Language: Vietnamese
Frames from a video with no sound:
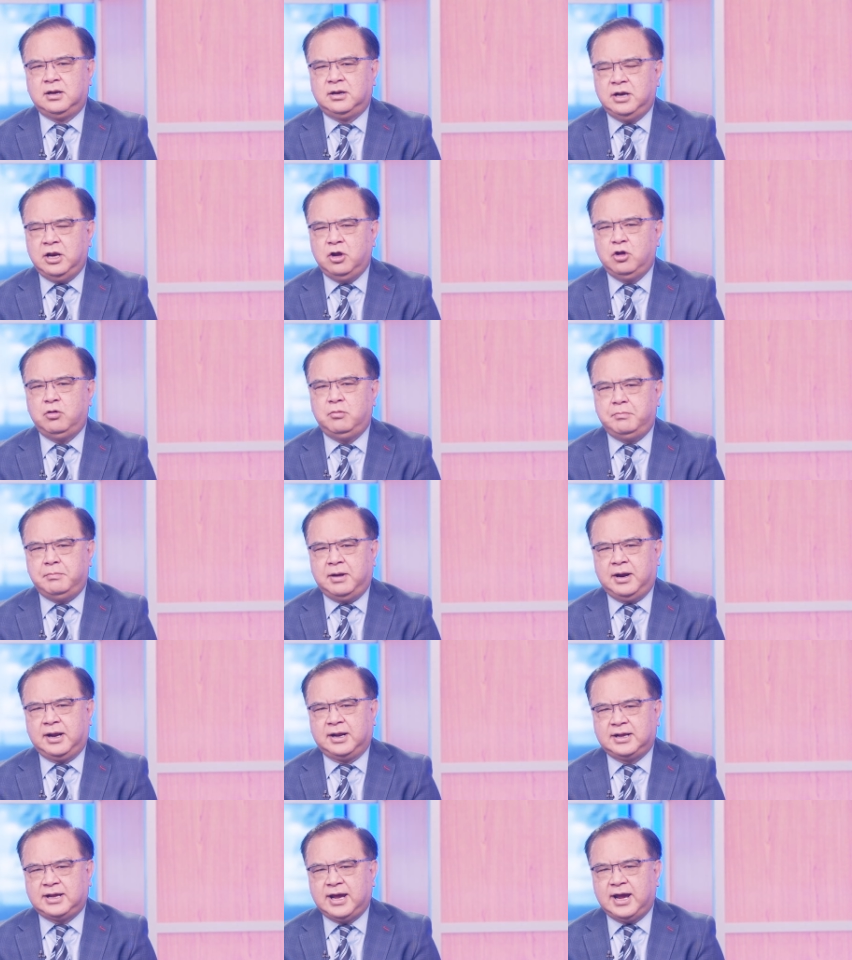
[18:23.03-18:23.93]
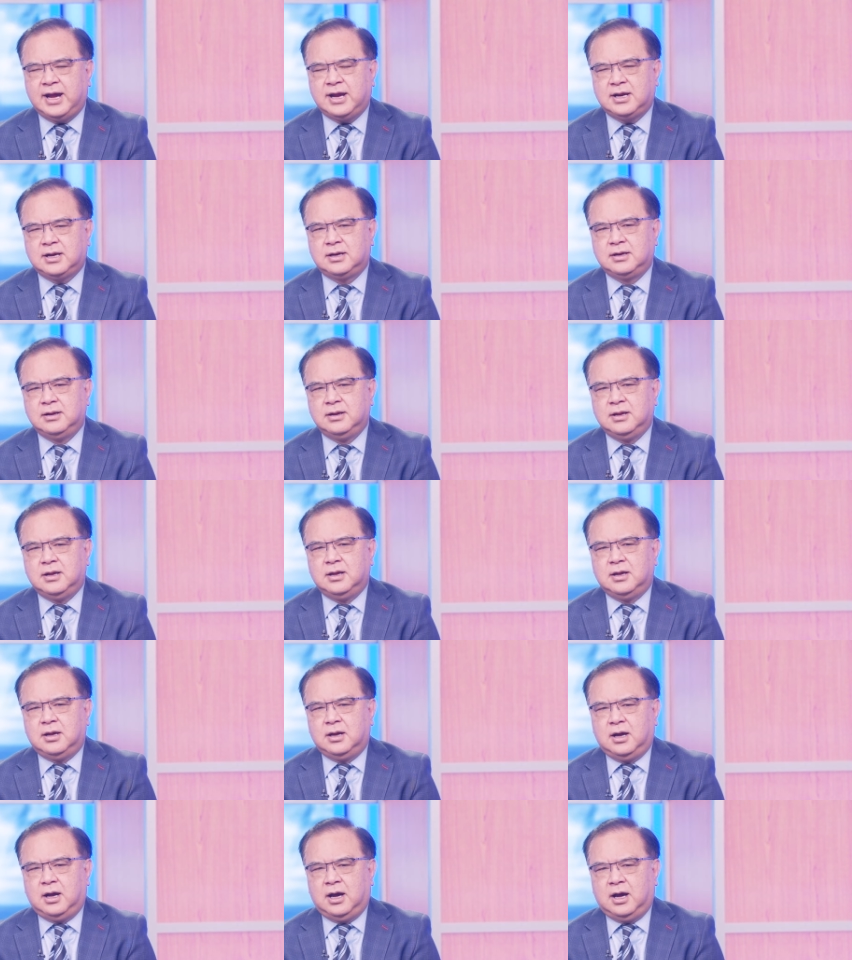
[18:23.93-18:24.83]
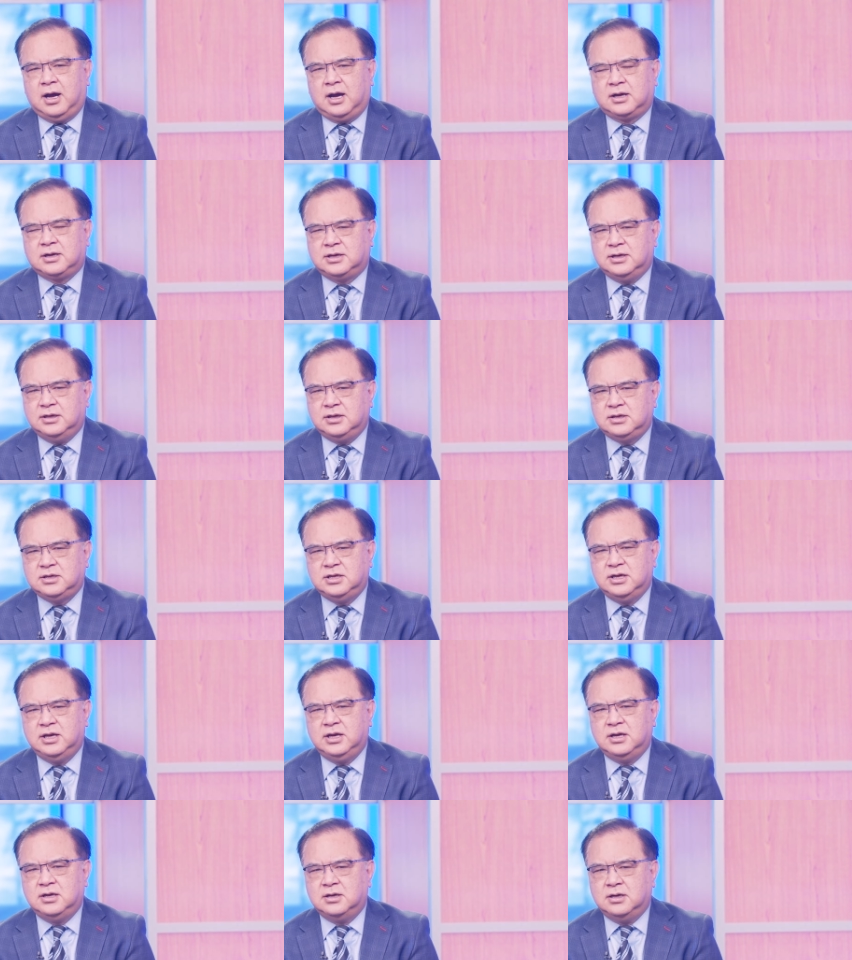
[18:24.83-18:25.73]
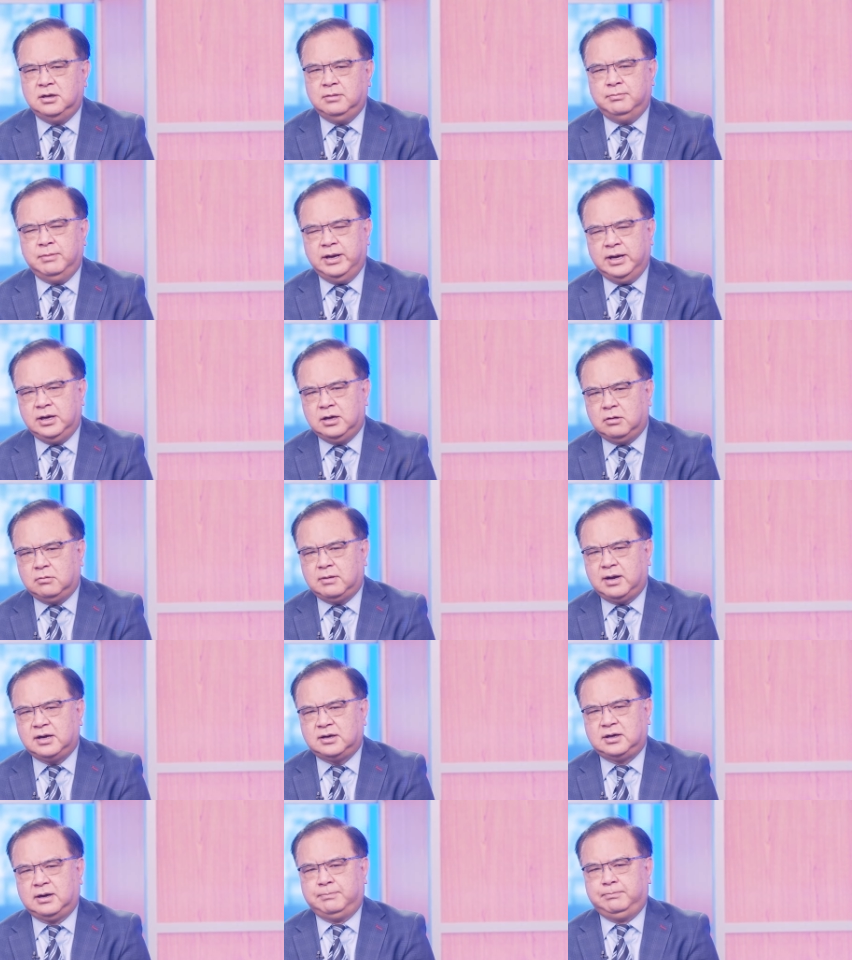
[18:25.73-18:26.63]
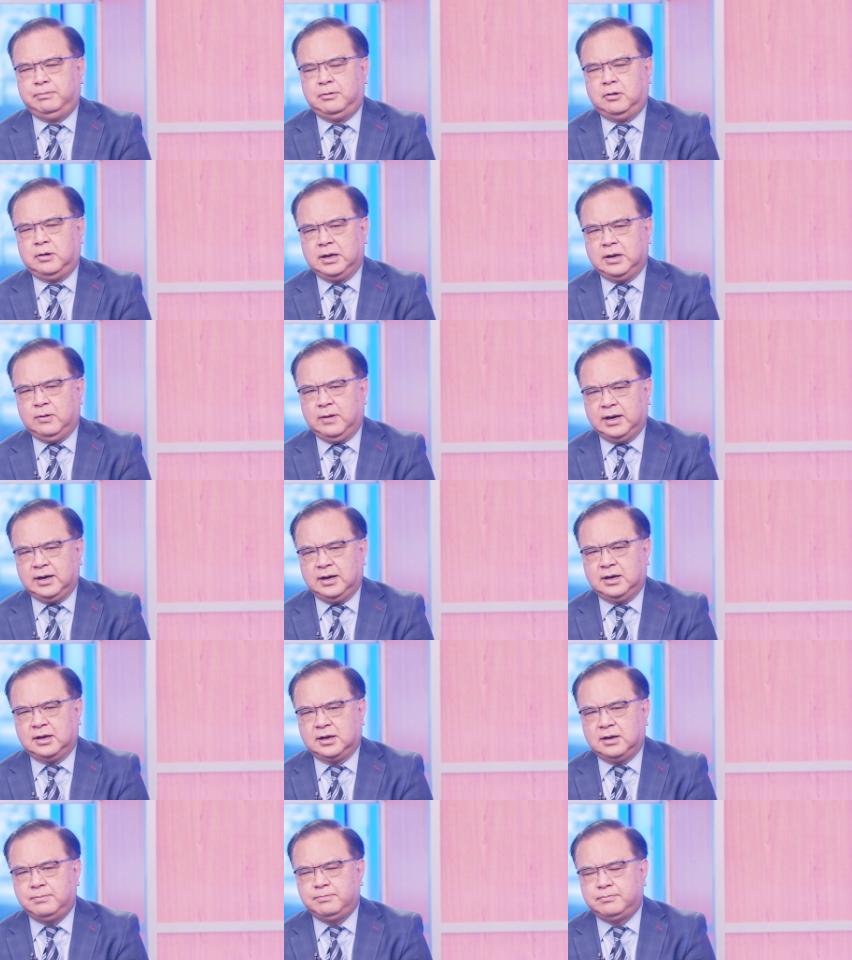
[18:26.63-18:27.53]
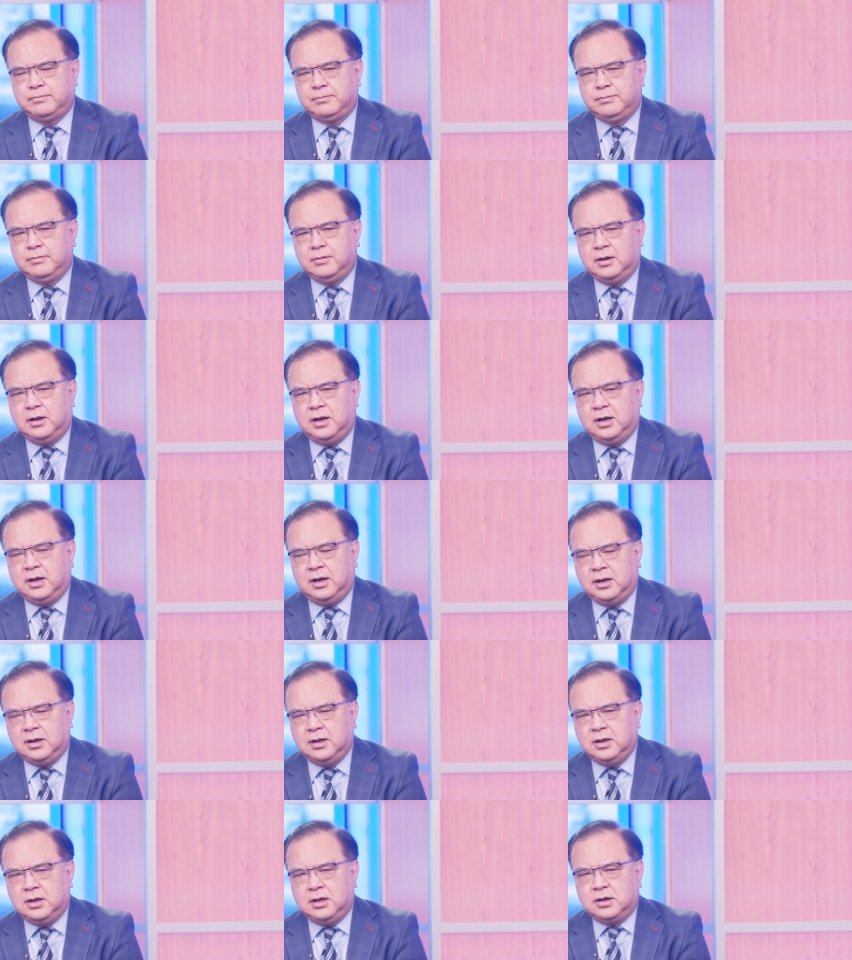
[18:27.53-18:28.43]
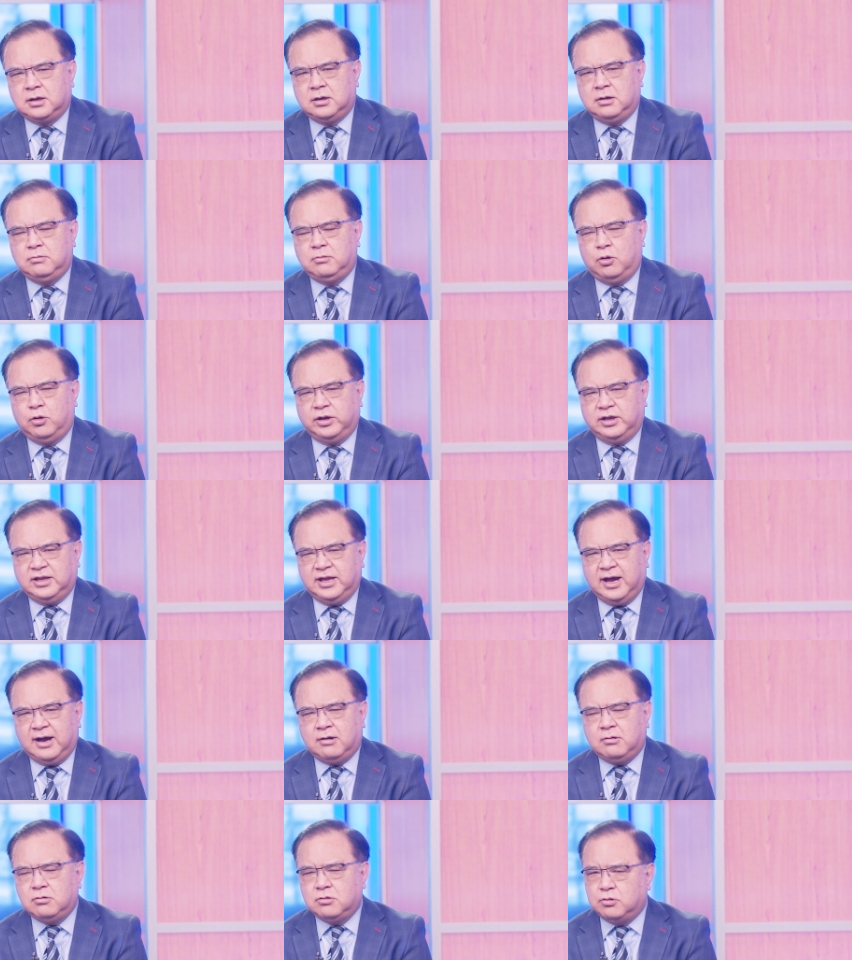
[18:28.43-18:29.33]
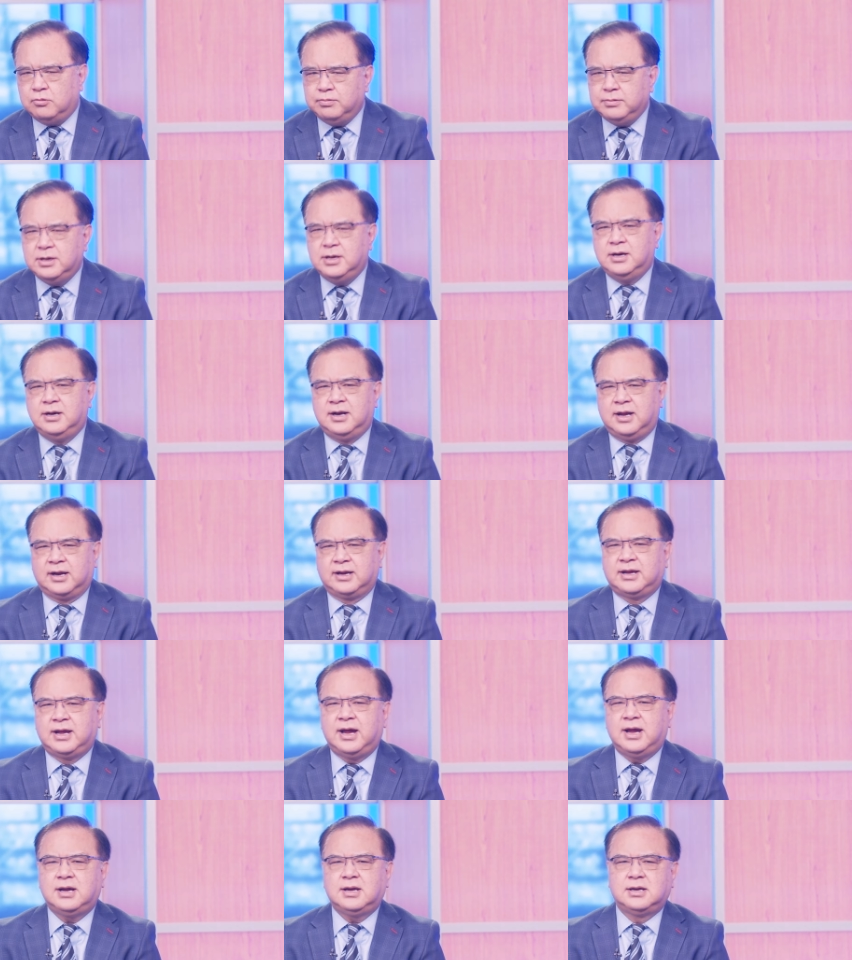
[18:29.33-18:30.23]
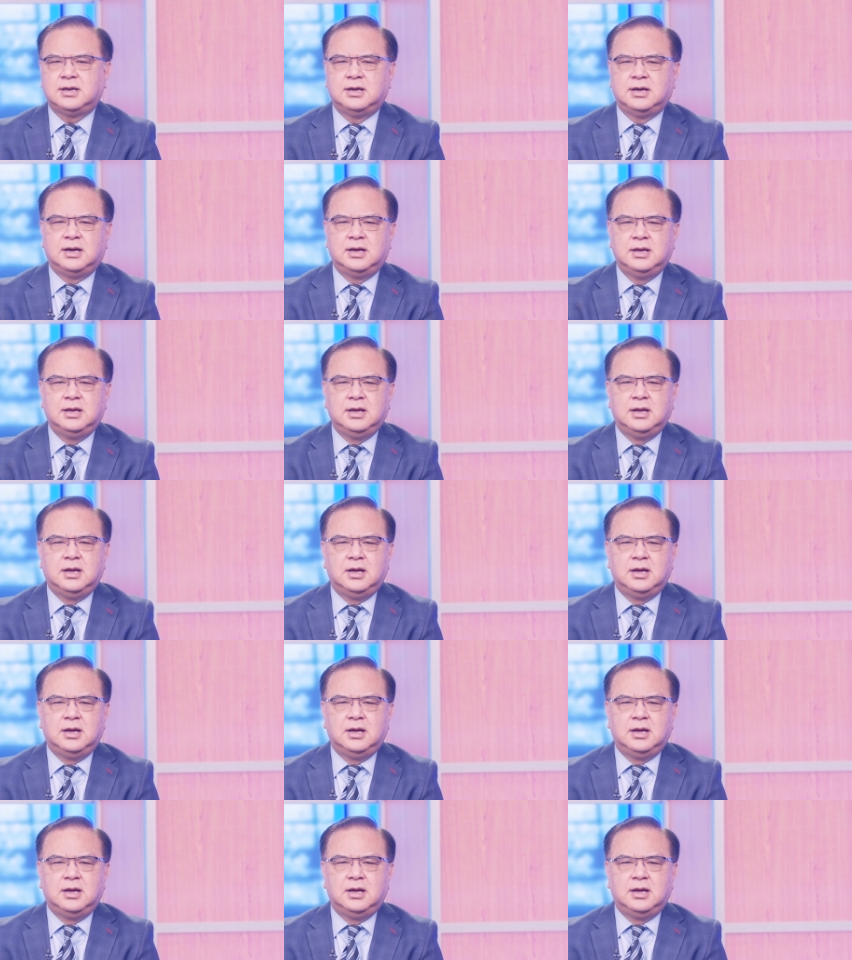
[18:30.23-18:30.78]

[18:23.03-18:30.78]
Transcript: nếu mà các à, cử tri người Mỹ gốc Ả Rập hoặc hoặc là gốc à, gốc Hồi giáo cũng như là các à,